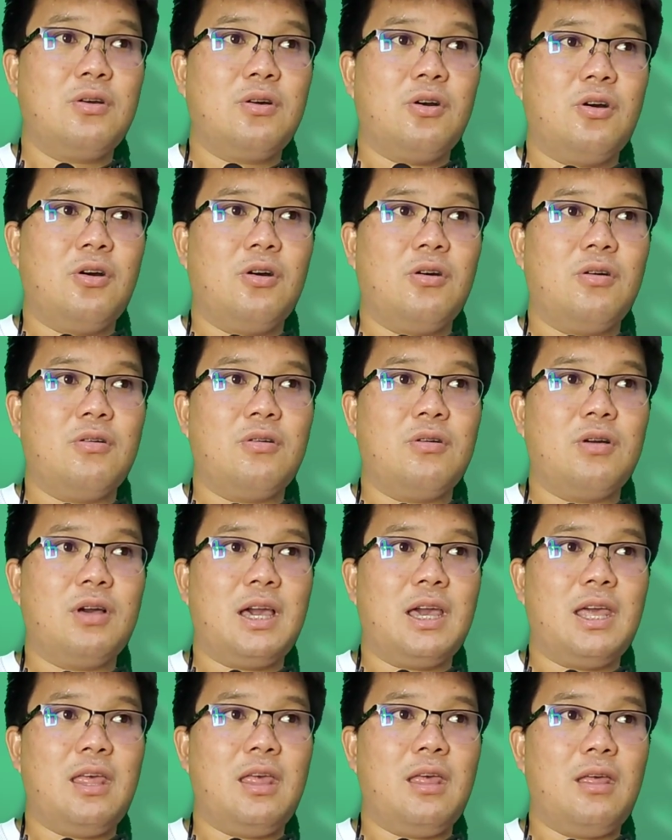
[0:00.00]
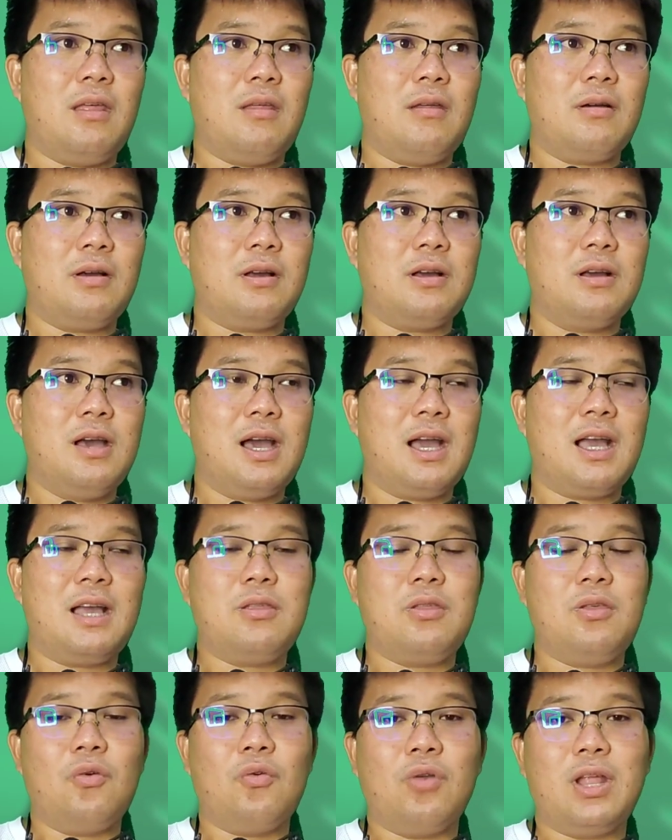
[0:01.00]
ของไอเครือ
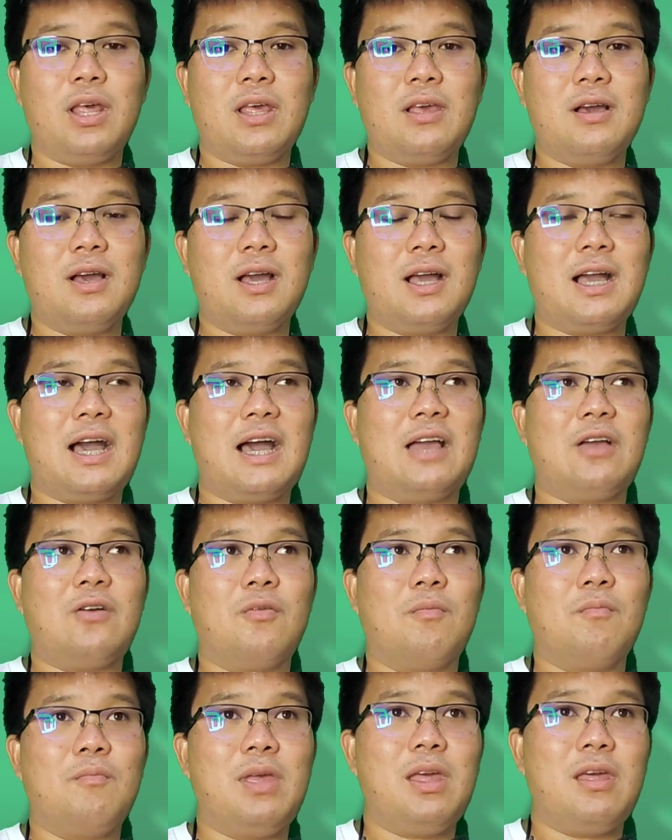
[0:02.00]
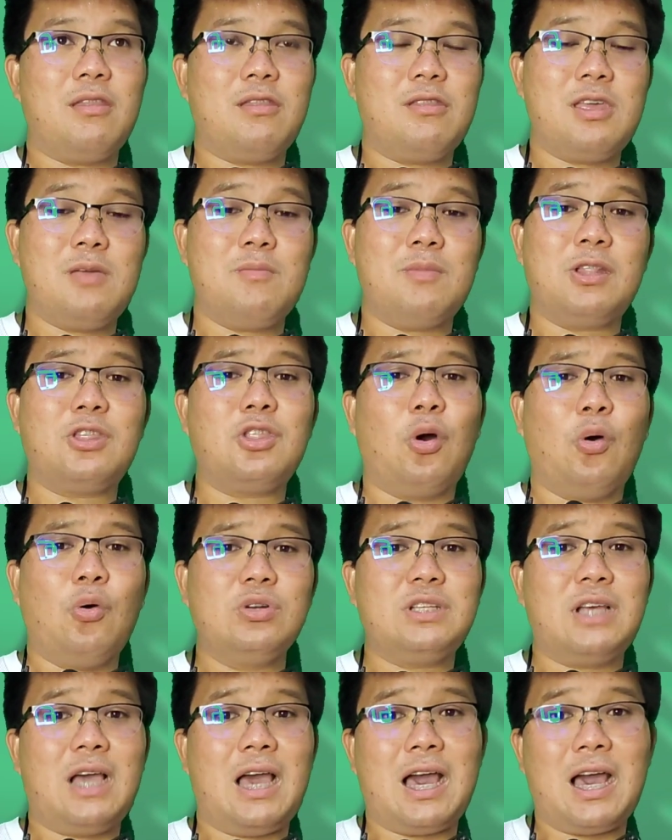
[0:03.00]
อยู่ในเครือข่ายของ บี เอส ซี มันโต
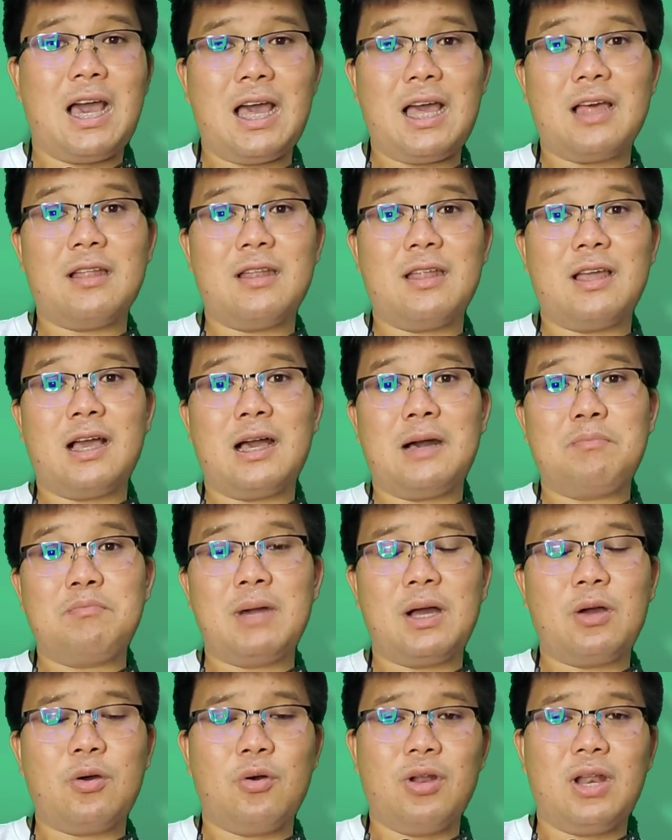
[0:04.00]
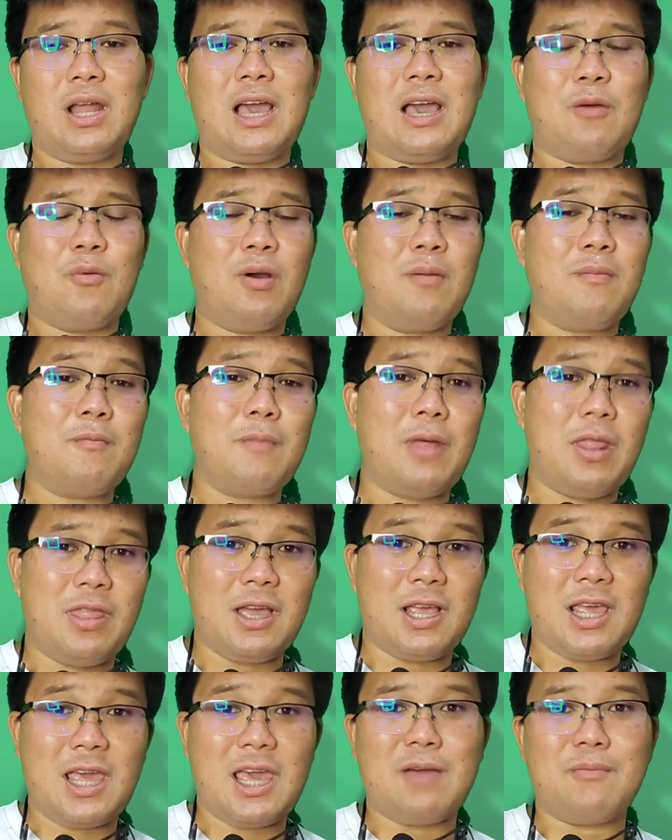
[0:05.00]
ช้านะครับบางคนหาว่ามันเป็นส
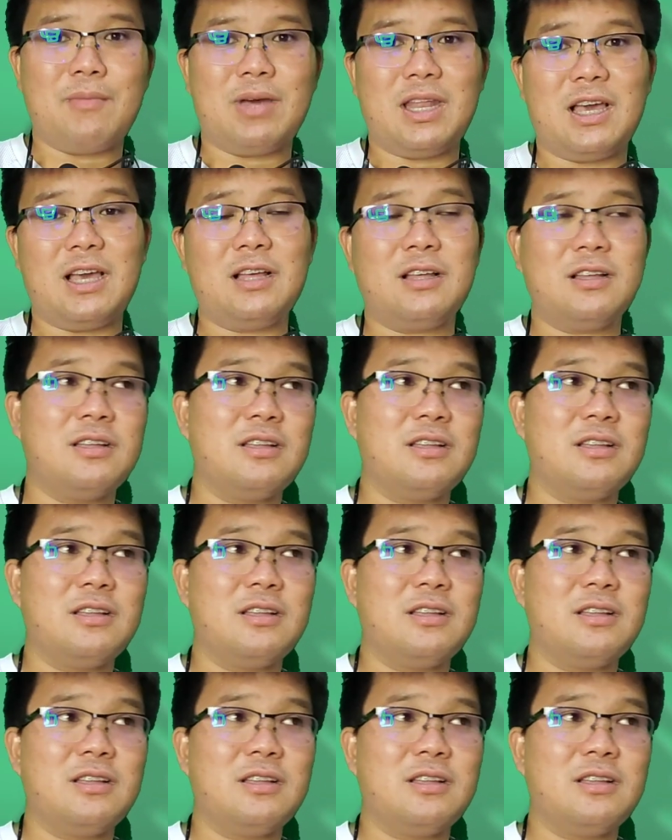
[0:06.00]
แกมนะ